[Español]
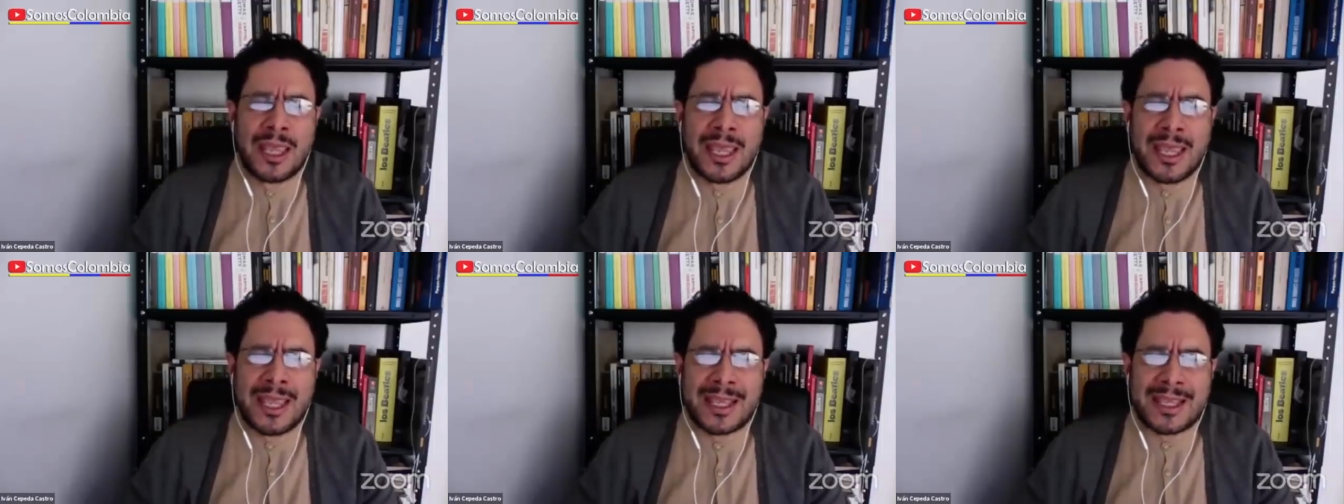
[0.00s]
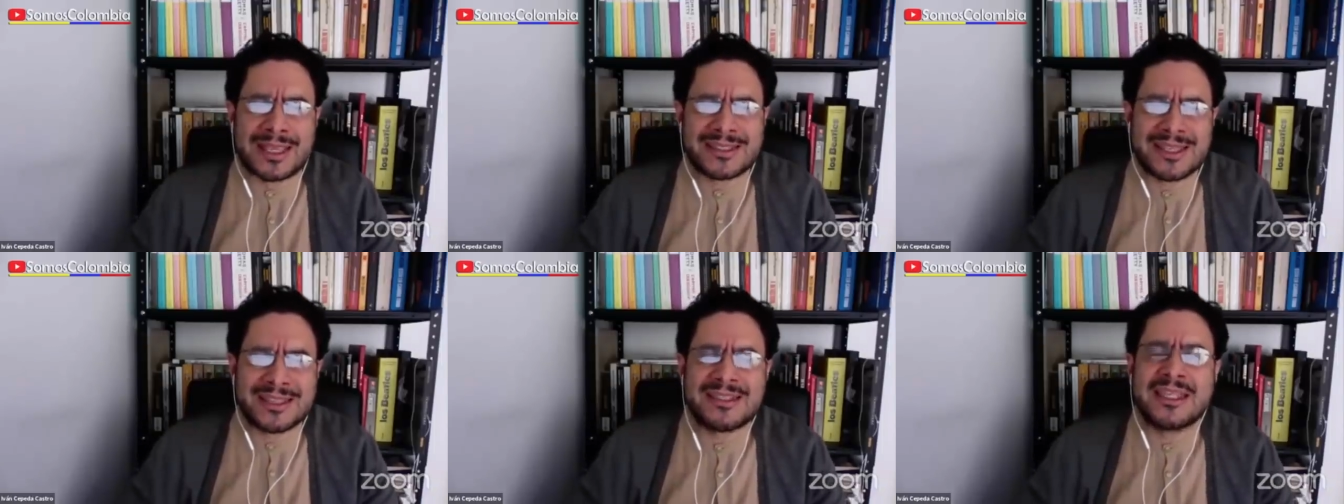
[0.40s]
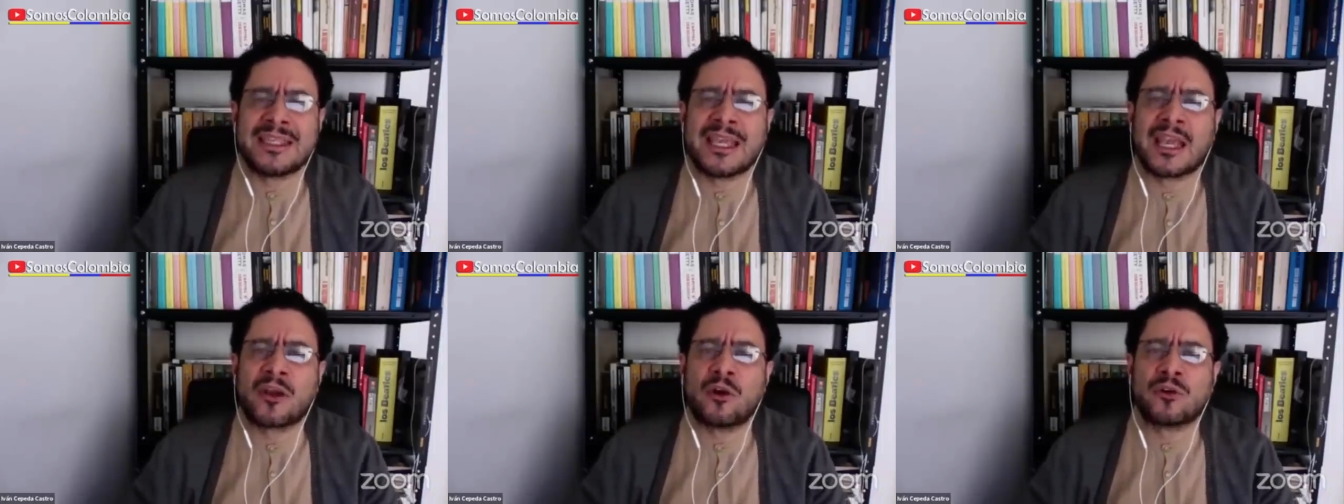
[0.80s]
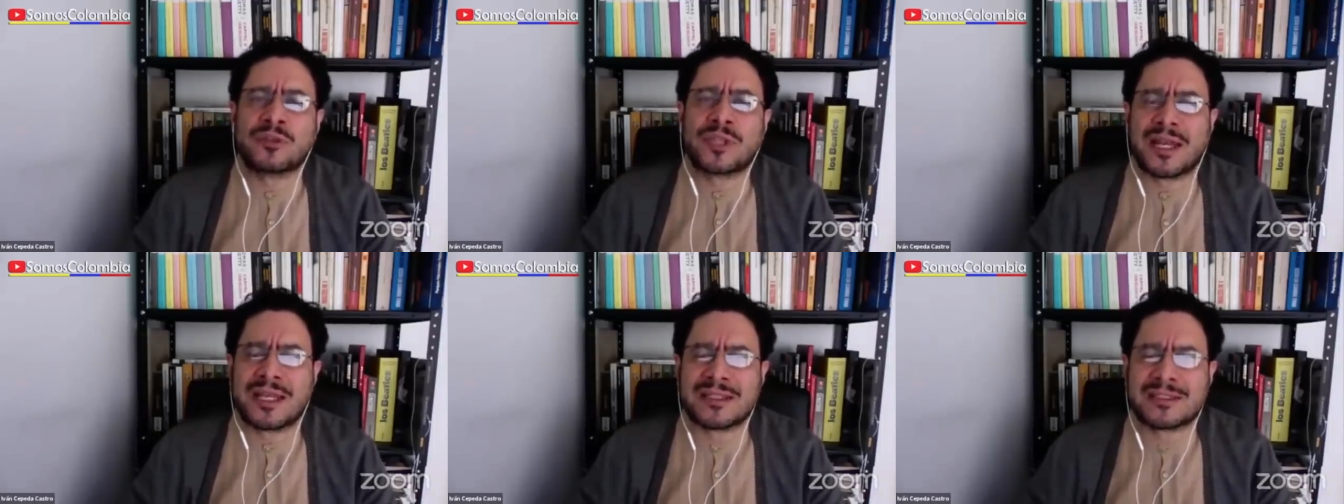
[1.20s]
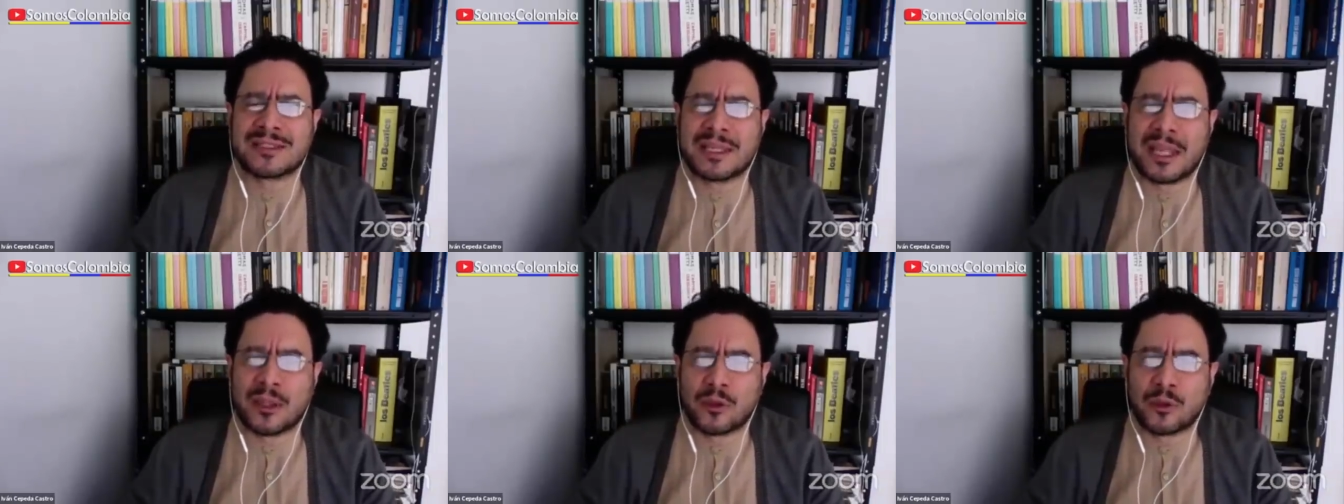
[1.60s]
eh, que se sigue contra el ex
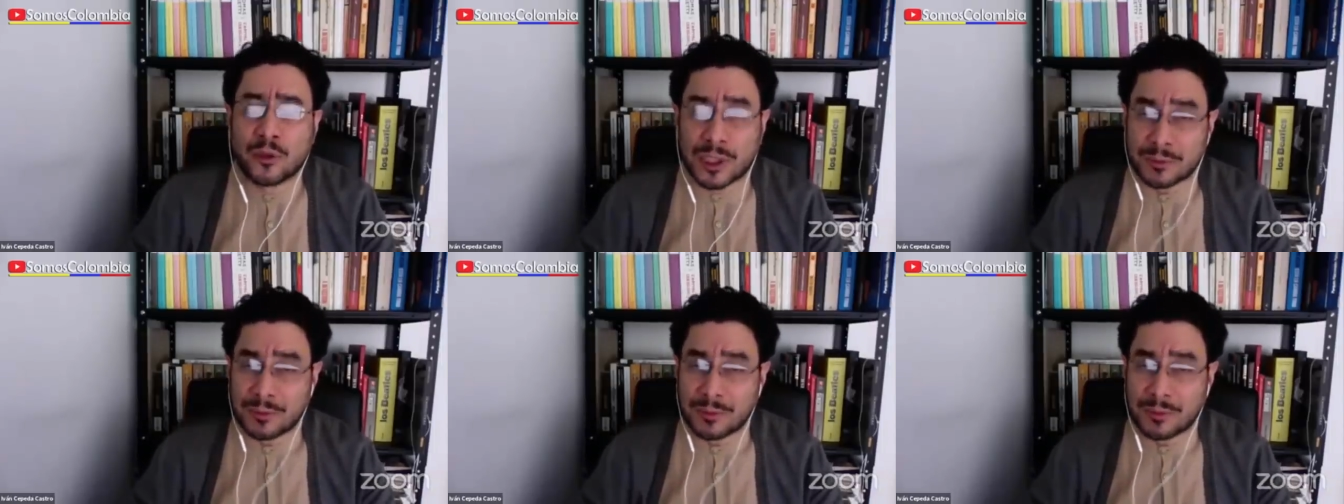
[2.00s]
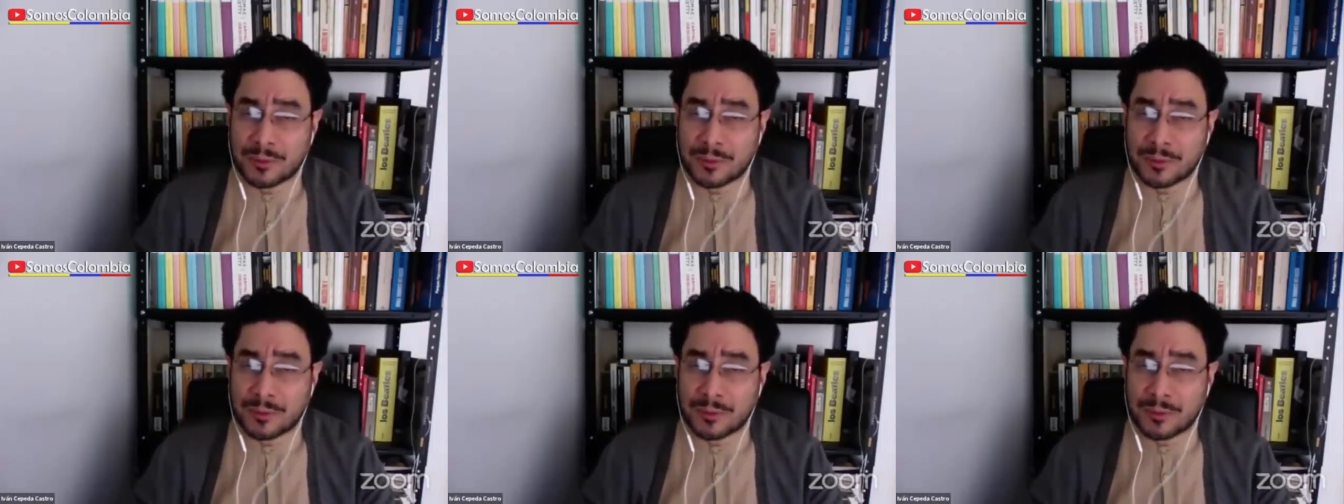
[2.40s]
senador Uribe.